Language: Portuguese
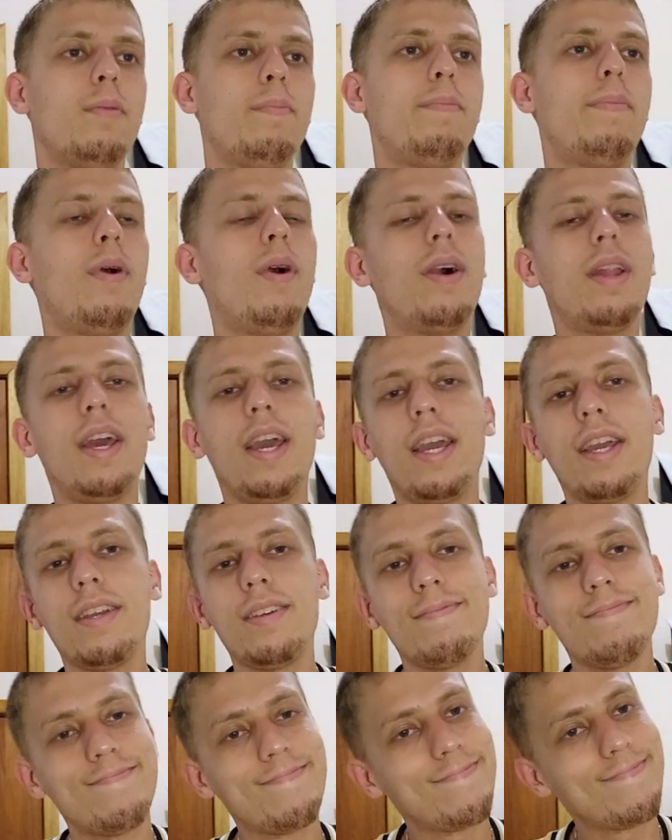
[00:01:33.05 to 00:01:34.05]

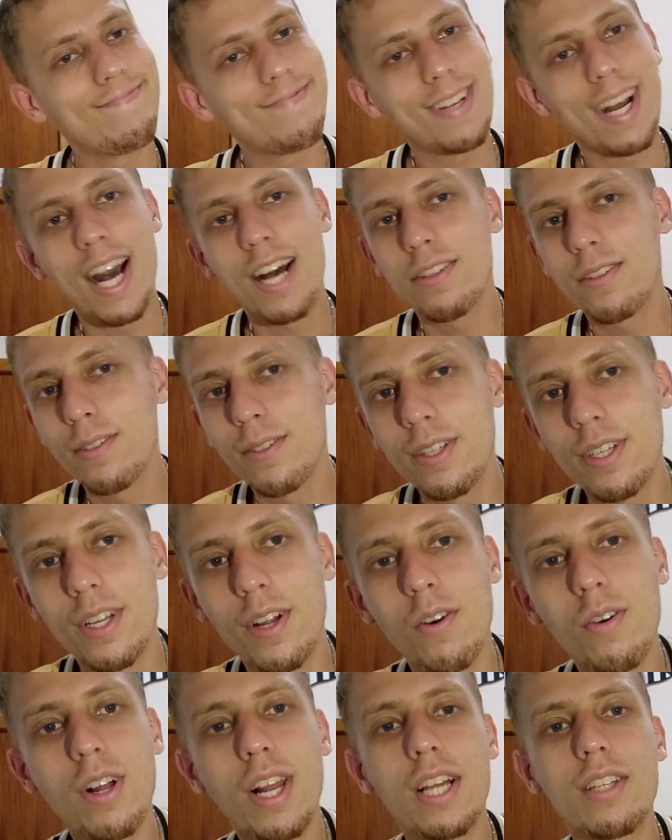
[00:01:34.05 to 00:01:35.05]
Porém, caso de
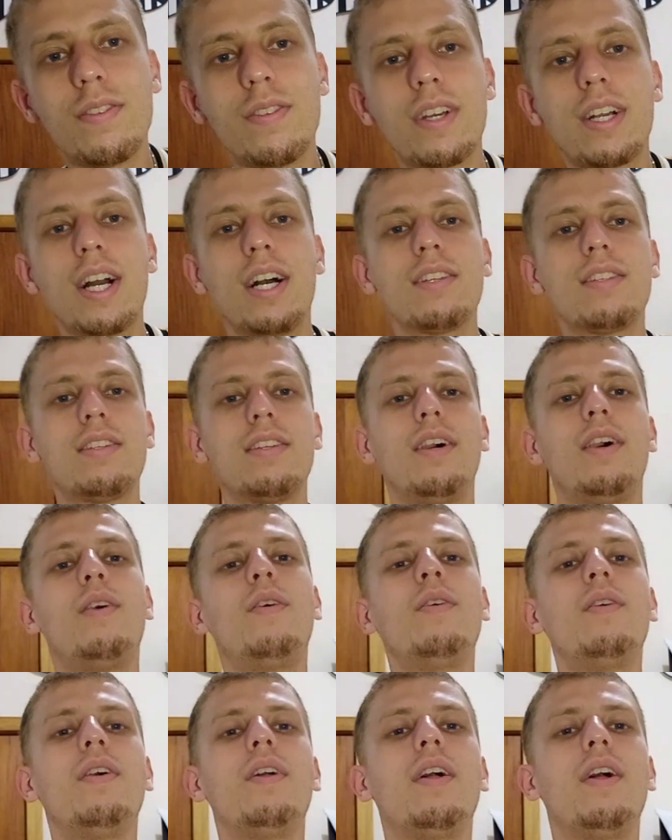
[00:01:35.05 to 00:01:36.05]
não
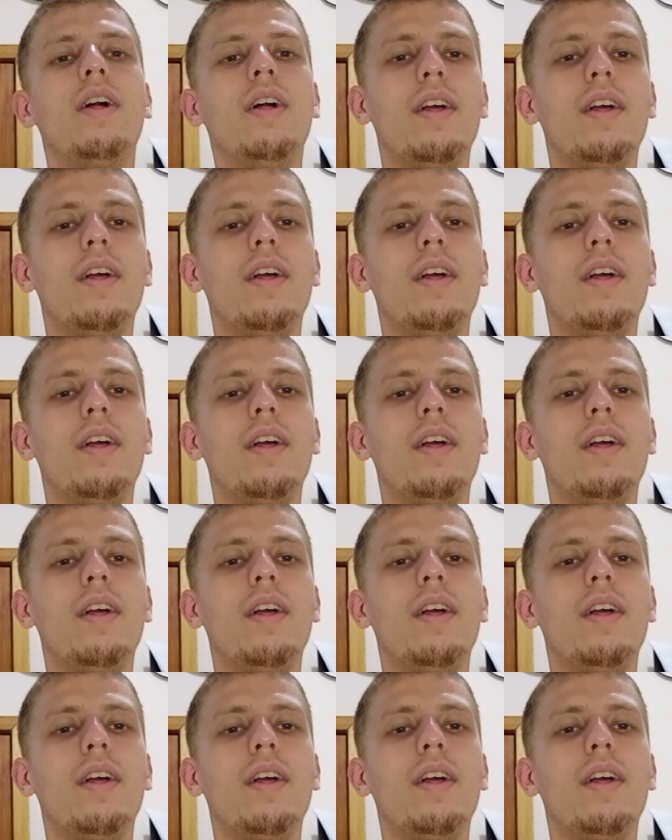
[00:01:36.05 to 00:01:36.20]
classificação,